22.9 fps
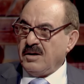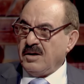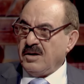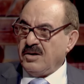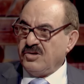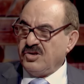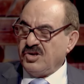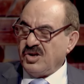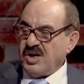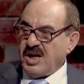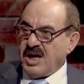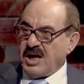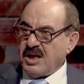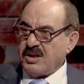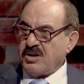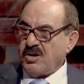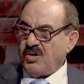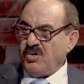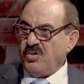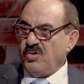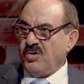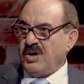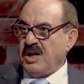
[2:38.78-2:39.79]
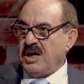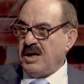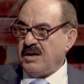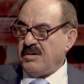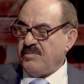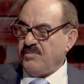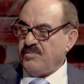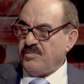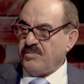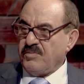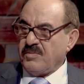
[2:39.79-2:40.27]
الجنايات الأولى
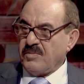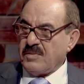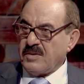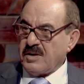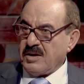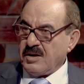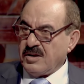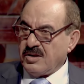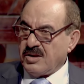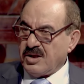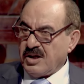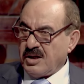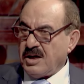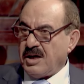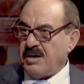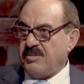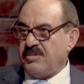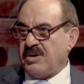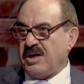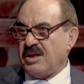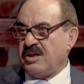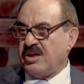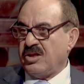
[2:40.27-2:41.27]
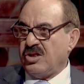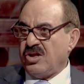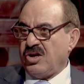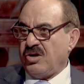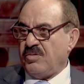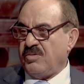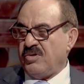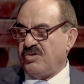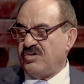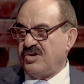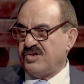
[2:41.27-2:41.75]
انتخابات
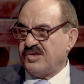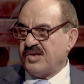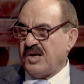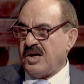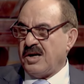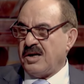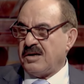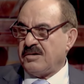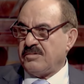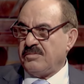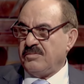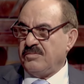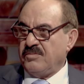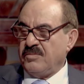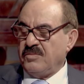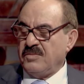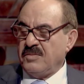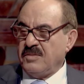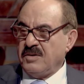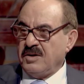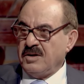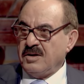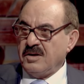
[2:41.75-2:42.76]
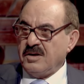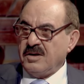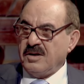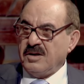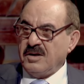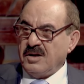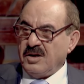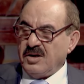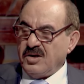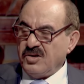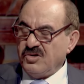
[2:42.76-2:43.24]
انتخبوا رزقار
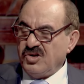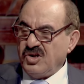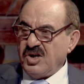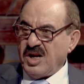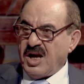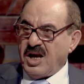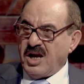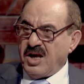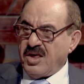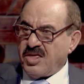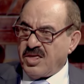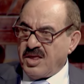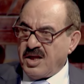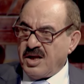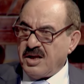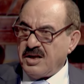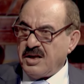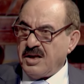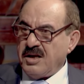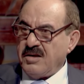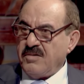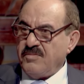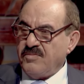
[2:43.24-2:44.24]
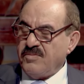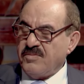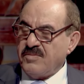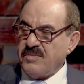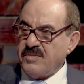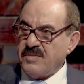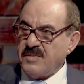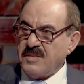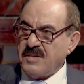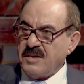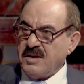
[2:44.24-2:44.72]
الجناية الثانية
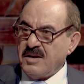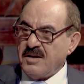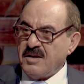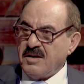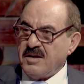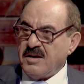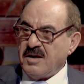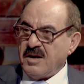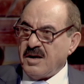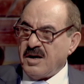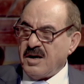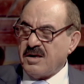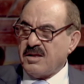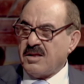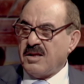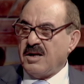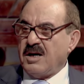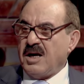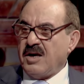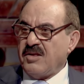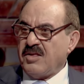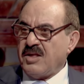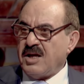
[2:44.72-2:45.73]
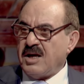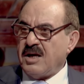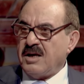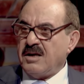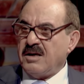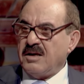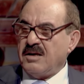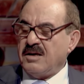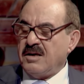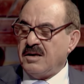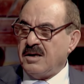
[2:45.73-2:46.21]
ايضا الاعضاء
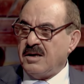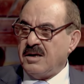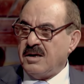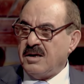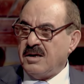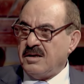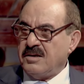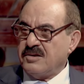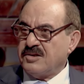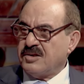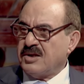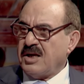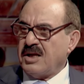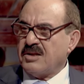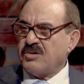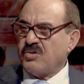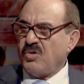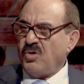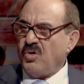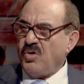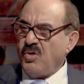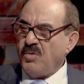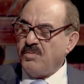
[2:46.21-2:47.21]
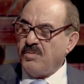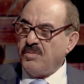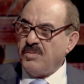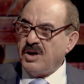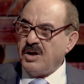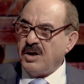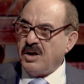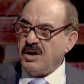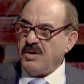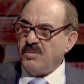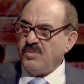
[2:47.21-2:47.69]
آه، السادة كلهم
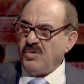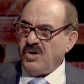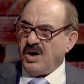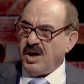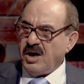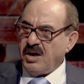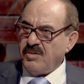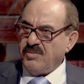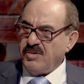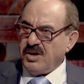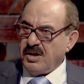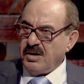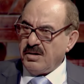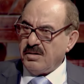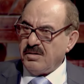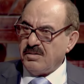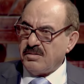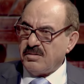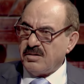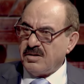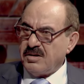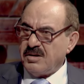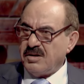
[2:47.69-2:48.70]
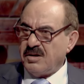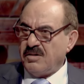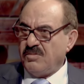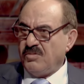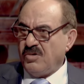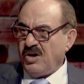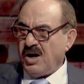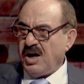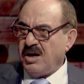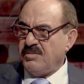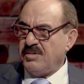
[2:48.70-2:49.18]
آه، محامين تدري
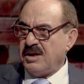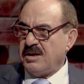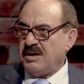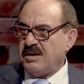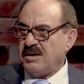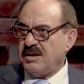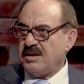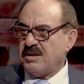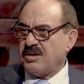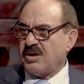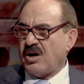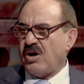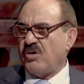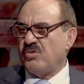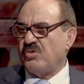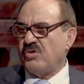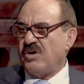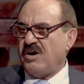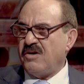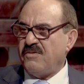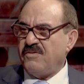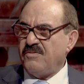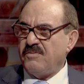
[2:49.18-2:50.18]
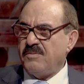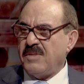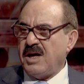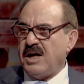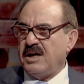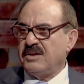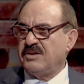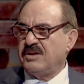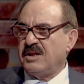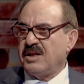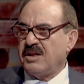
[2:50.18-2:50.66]
المحامي يتخوف ما
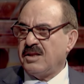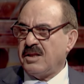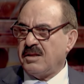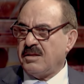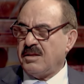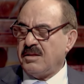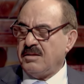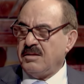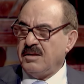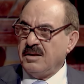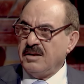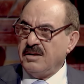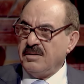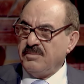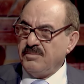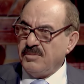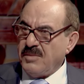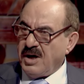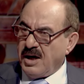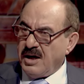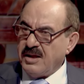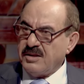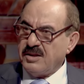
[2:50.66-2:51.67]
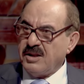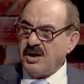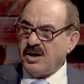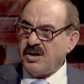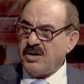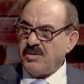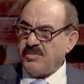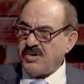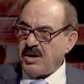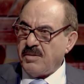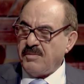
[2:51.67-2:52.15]
عنده ما عنده
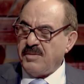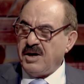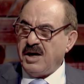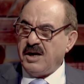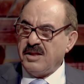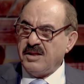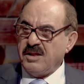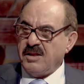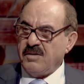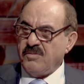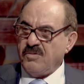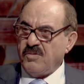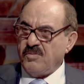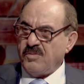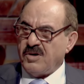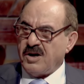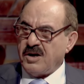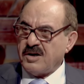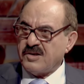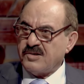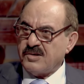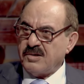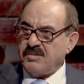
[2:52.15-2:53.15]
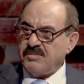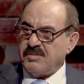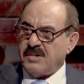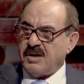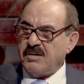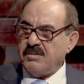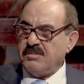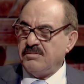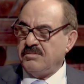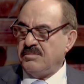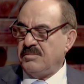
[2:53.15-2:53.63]
خبره ما عنده ممارسه
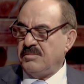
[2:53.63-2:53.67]
ما